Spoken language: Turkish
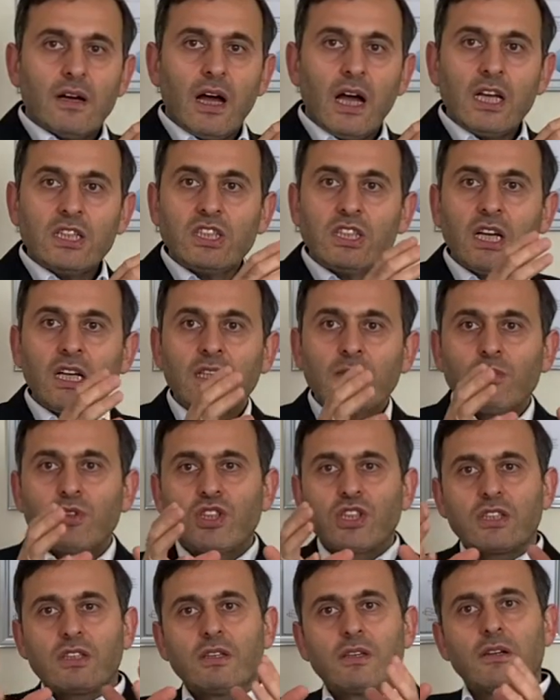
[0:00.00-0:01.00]
Ayşe Hanım
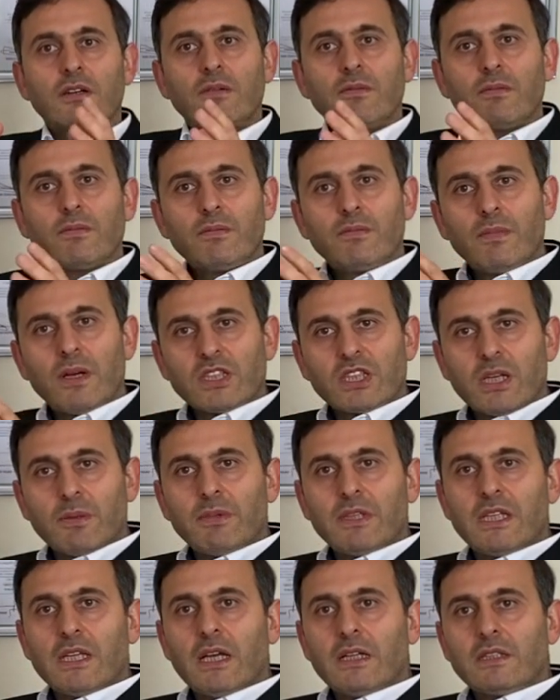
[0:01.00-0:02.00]
çıktı. Başka
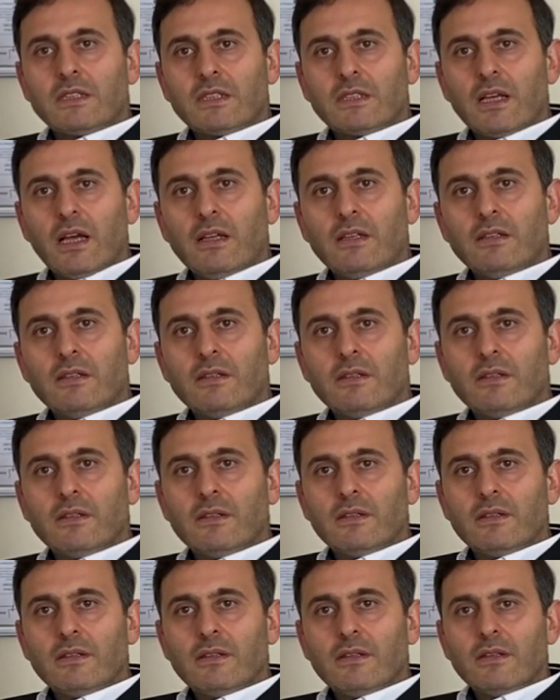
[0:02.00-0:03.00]
bir diyetisyen.
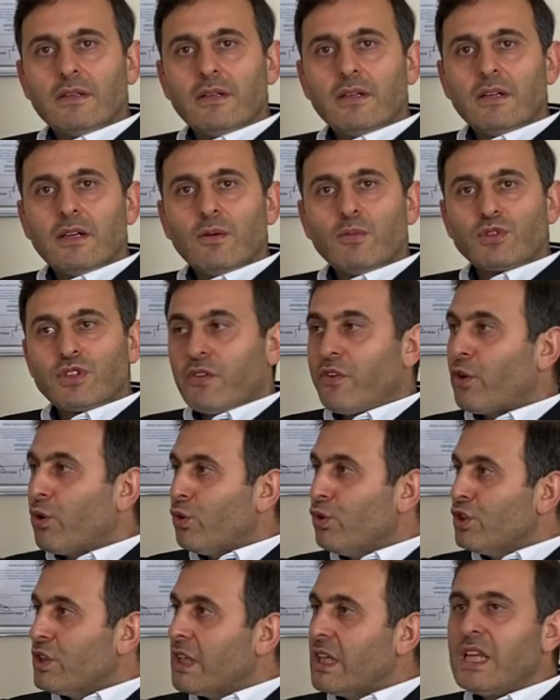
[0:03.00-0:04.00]
Bu sefer
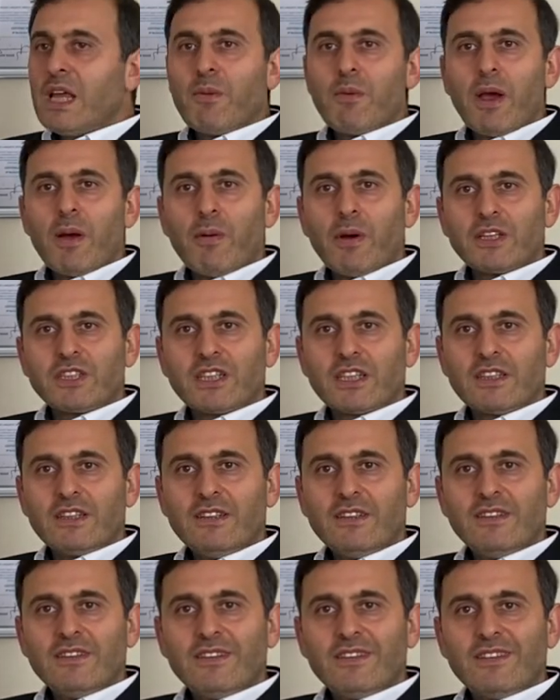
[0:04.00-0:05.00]
onu dinlemeye
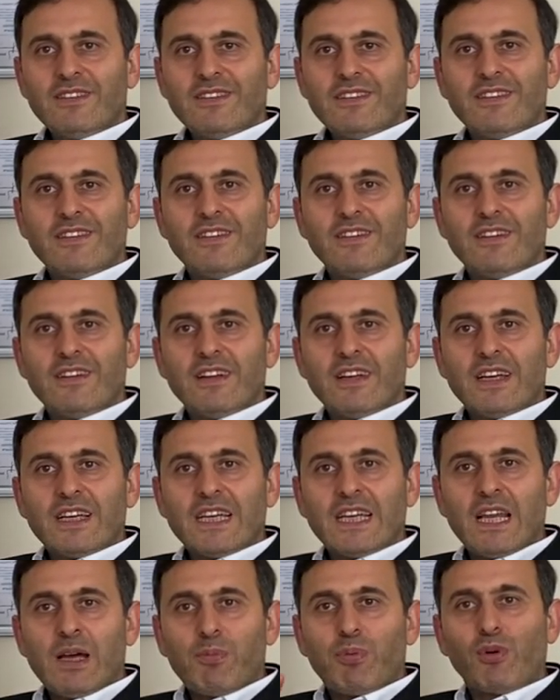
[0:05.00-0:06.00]
başladın.
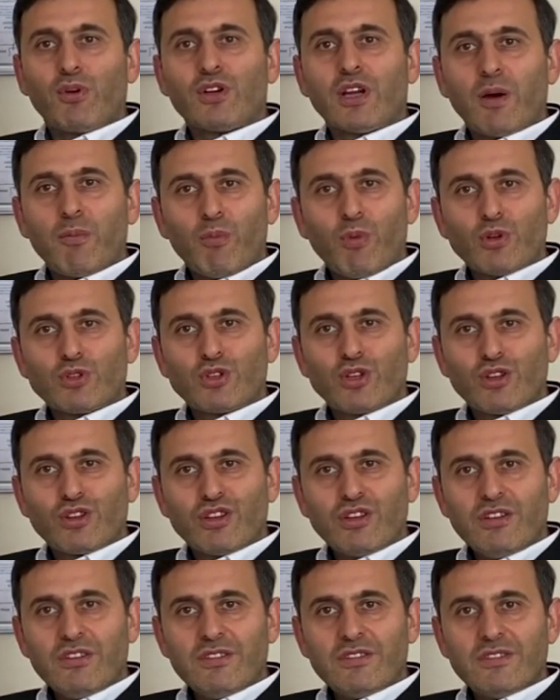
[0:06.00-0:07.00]
Yine program
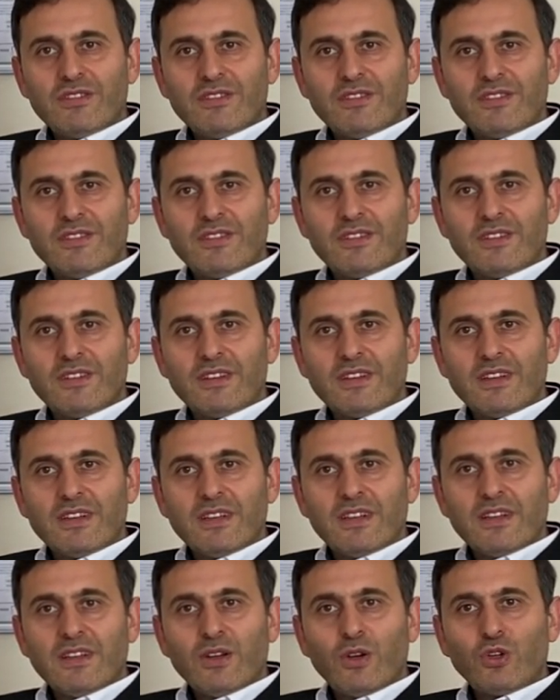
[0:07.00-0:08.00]
bozuldu.
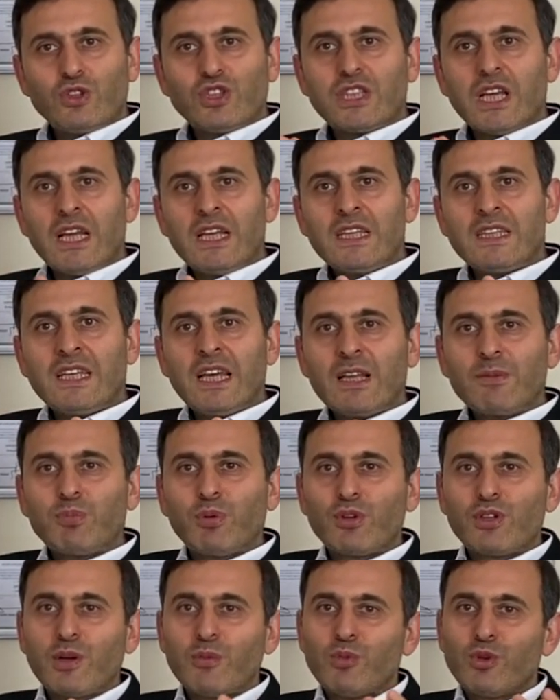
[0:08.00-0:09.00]
Üç tane diyet
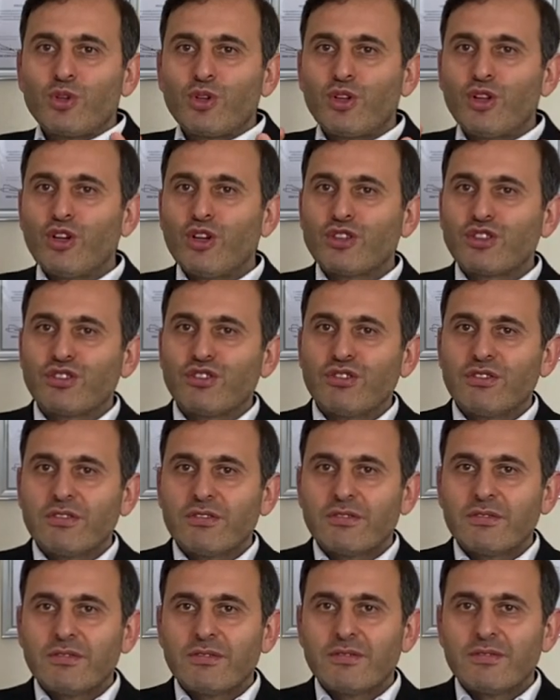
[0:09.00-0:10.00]
programı uyguluyorsun.
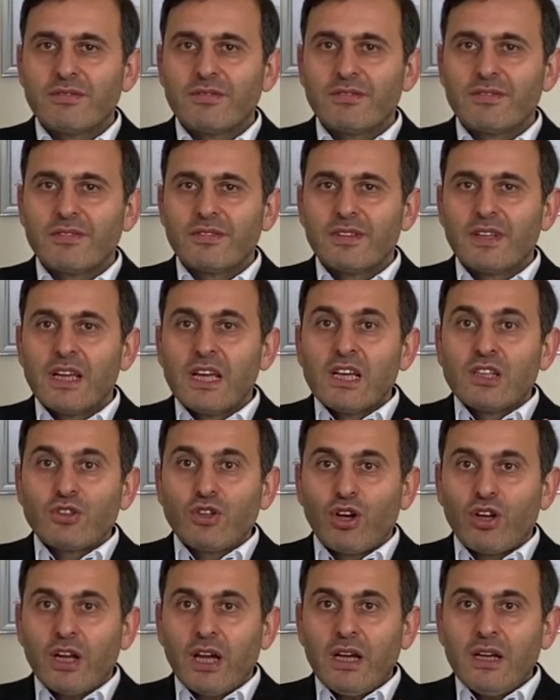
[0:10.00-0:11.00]

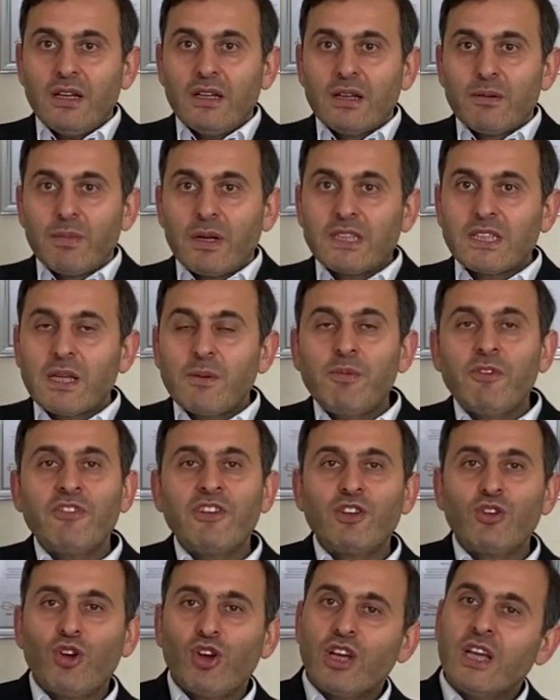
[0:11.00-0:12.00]
Sonra başka bir
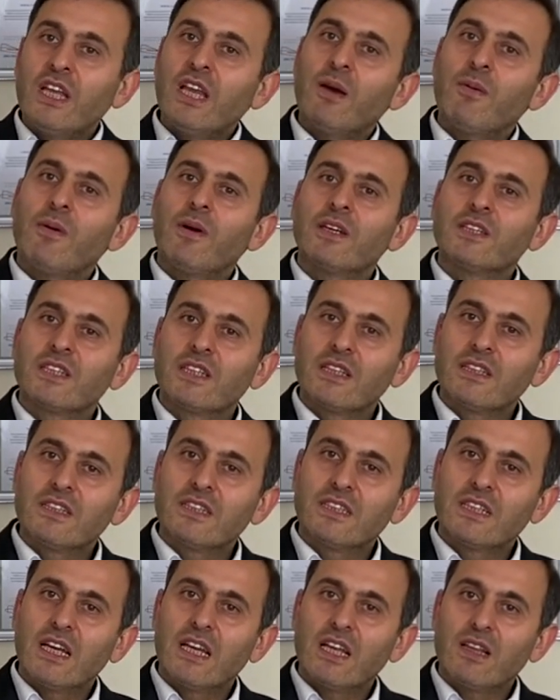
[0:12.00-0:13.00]
video yine başladın
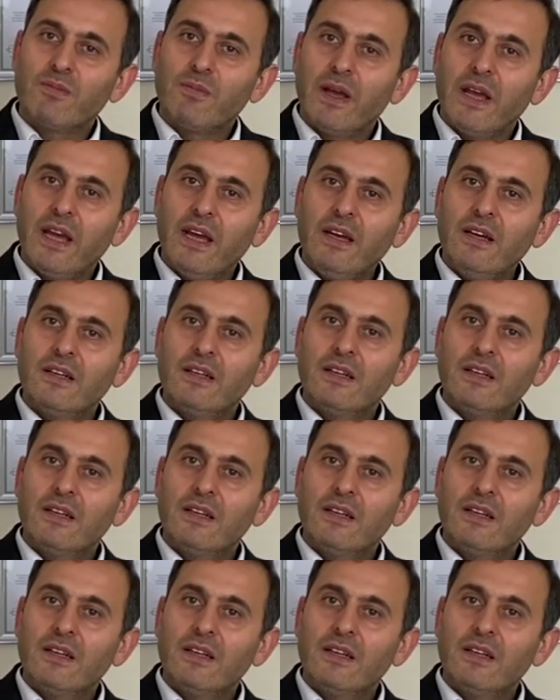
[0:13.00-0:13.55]
seyretmeye.